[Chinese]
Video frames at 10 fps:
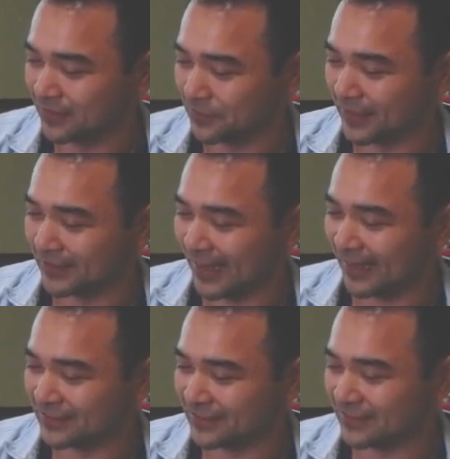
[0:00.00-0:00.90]
对，
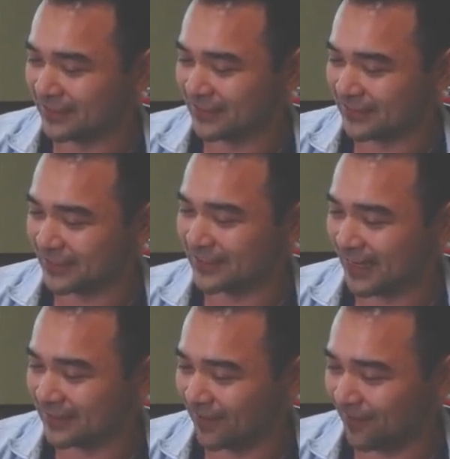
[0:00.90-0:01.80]
那接下
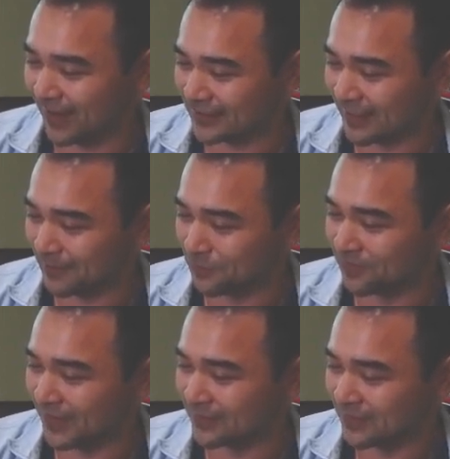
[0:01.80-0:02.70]
来的话，这个部
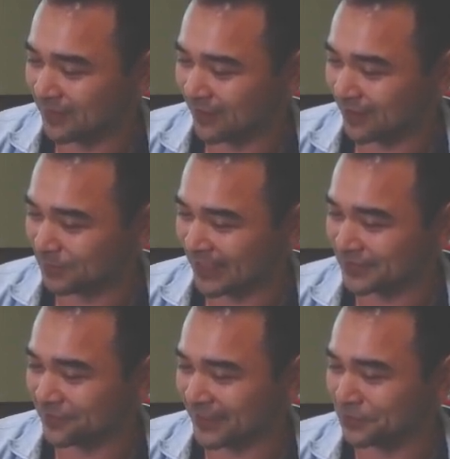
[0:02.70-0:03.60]
分呃比较
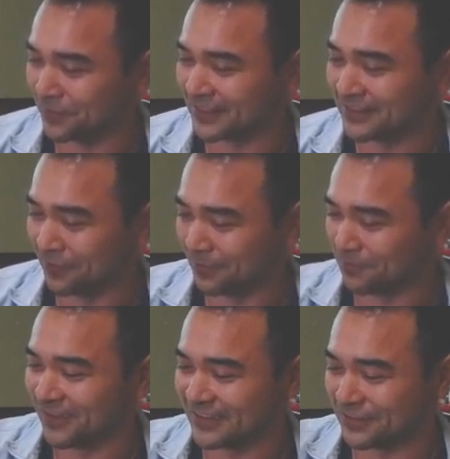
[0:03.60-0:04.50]
重要，因为有一
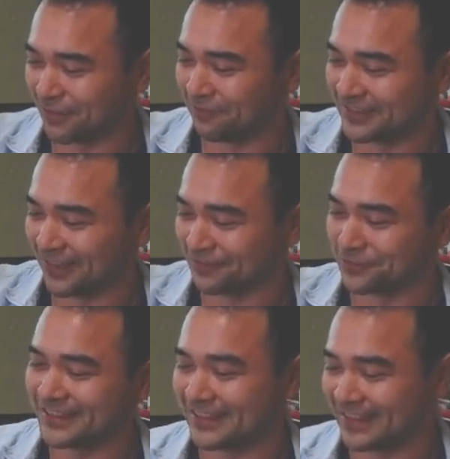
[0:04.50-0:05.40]
部分是从我角度
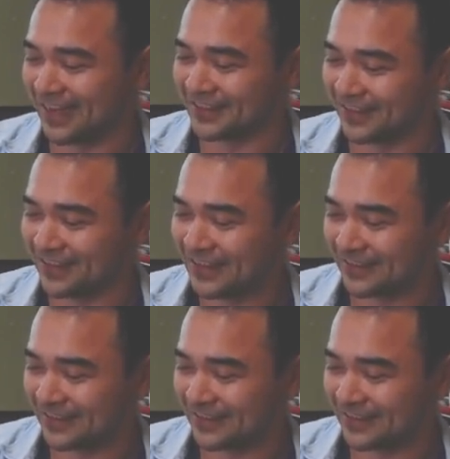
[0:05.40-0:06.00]
去思考的，